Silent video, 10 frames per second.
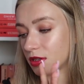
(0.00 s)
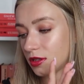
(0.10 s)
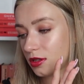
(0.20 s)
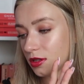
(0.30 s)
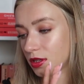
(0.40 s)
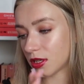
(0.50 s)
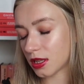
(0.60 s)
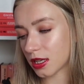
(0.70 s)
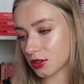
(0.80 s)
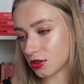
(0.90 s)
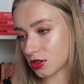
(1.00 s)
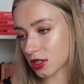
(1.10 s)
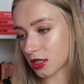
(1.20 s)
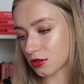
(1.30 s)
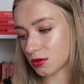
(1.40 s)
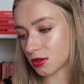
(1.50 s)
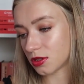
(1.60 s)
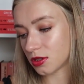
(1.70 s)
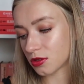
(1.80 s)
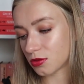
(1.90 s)
i jedna książka,
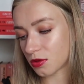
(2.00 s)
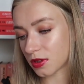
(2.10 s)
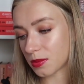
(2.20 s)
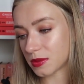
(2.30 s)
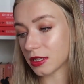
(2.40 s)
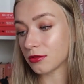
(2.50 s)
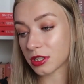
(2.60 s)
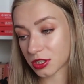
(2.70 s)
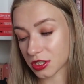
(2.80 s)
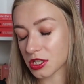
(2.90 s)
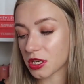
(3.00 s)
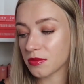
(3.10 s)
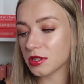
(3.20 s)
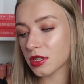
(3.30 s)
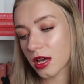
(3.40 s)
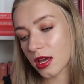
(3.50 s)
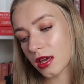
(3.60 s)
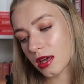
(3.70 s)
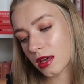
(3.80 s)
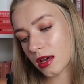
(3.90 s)
który, którą napisał jeszcze z kimś
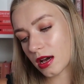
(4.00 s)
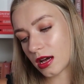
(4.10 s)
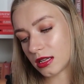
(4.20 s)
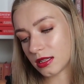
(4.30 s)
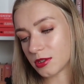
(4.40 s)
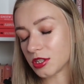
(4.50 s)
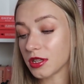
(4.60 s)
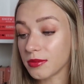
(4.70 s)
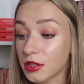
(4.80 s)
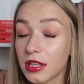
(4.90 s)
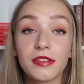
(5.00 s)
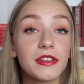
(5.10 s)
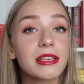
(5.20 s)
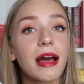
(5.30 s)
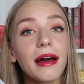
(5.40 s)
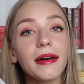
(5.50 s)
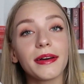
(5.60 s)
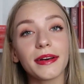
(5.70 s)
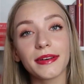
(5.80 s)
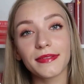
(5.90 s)
ale nie przeczytam tego nazwiska,
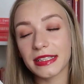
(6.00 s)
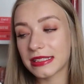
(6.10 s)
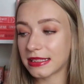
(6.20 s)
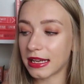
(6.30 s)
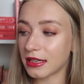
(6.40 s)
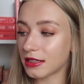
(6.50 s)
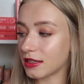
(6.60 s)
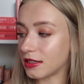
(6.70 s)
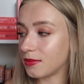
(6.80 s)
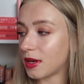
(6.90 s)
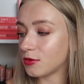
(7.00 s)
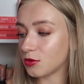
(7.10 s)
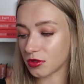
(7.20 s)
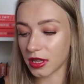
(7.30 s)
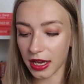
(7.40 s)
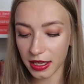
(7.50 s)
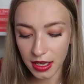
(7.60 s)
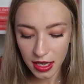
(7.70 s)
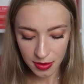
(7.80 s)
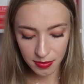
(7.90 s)
e, więc tak, e, mam
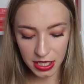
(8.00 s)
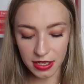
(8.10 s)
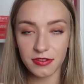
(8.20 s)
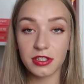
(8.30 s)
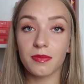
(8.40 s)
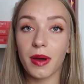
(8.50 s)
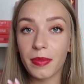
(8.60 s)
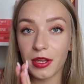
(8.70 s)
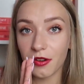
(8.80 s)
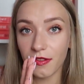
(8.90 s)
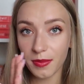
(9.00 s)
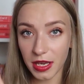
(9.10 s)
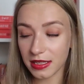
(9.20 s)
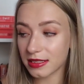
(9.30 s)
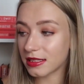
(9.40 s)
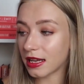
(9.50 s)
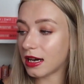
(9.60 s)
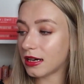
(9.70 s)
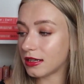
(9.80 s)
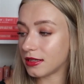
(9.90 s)
tutaj pierwszy, Papierowe
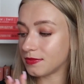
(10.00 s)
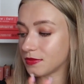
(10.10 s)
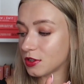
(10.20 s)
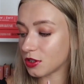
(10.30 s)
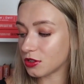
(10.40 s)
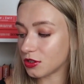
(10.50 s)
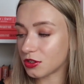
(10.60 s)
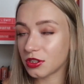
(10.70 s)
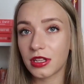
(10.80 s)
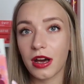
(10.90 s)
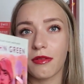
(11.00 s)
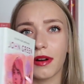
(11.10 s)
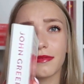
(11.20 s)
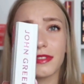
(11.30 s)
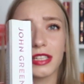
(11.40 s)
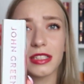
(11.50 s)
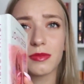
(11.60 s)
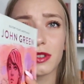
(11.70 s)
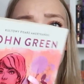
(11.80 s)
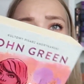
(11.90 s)
Miasta, coś co czytałam,
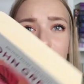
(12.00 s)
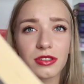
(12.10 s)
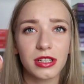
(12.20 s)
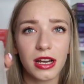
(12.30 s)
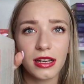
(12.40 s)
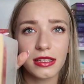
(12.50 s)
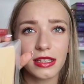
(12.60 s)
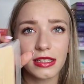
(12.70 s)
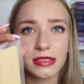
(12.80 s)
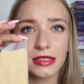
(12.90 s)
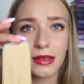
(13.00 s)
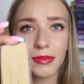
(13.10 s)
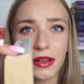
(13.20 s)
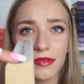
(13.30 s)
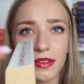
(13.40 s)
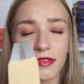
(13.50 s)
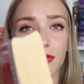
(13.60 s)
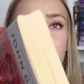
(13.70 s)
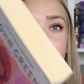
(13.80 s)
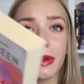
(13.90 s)
widać, bo ta książka jest naprawdę w
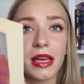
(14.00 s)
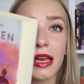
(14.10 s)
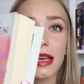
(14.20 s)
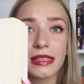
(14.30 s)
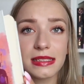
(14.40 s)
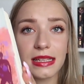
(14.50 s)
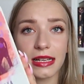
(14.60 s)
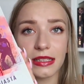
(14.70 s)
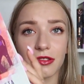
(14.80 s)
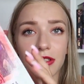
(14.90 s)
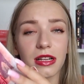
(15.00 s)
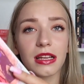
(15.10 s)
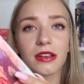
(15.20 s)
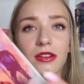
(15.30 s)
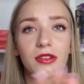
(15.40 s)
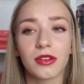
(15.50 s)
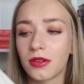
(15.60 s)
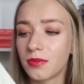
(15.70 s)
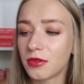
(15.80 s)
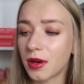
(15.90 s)
złym stanie. Ona lekko
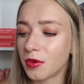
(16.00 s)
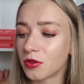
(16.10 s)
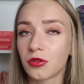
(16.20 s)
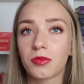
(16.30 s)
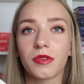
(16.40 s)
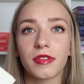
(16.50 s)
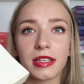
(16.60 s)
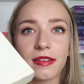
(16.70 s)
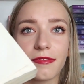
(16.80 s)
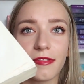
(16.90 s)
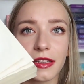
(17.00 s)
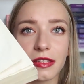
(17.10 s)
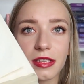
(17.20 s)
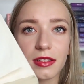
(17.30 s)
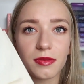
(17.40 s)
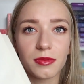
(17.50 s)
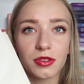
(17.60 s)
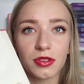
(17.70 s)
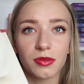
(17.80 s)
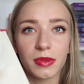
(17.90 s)
była poturbowana w wannie, nie wiem
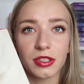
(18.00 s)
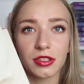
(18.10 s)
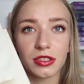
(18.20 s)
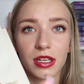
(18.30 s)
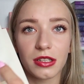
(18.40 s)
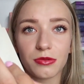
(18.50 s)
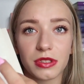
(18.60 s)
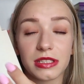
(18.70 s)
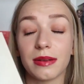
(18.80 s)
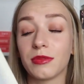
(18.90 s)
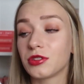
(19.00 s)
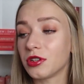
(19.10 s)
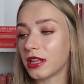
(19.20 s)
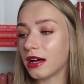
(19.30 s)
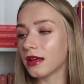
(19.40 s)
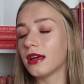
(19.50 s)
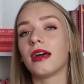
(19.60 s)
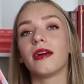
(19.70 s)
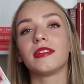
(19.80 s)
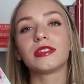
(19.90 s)
czy to zobaczycie, ale tu jest zamoczona.
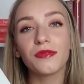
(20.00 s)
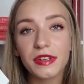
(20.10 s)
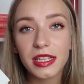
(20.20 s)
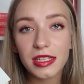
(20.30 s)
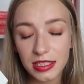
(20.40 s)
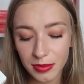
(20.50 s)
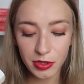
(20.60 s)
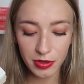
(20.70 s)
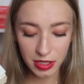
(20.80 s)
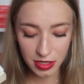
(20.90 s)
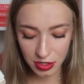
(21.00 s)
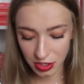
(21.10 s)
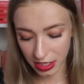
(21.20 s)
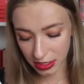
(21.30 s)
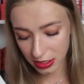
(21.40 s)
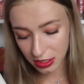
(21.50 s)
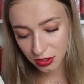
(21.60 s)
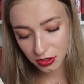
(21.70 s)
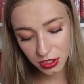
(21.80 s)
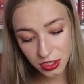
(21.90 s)
Więc no widać, że były czytane te
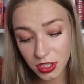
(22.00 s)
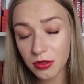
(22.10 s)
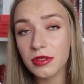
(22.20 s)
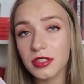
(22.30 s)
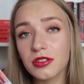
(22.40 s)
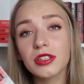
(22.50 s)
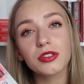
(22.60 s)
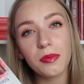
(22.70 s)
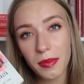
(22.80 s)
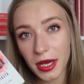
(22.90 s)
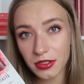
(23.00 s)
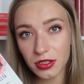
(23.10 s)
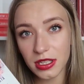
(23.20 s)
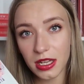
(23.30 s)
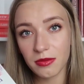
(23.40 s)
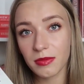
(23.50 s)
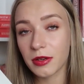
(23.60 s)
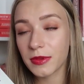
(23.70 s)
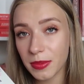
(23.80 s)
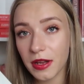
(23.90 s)
książki, szczególnie, że one są bardzo stare, bo
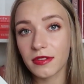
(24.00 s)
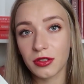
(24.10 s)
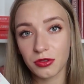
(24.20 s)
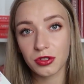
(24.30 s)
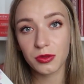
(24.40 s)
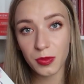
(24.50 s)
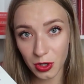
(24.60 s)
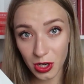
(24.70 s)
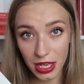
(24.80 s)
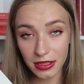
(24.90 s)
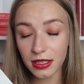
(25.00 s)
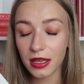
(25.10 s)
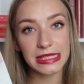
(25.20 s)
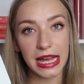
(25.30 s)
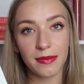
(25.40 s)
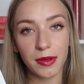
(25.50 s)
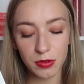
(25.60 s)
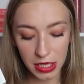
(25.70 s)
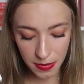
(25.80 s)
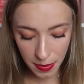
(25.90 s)
mają naprawdę już sporo lat. Więc tak,
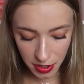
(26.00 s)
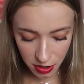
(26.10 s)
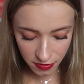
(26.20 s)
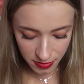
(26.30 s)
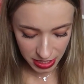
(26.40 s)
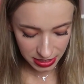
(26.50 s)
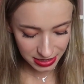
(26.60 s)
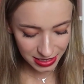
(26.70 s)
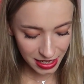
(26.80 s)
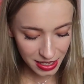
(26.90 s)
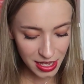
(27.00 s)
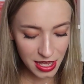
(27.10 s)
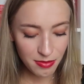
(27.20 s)
mam tutaj papierowe miasta,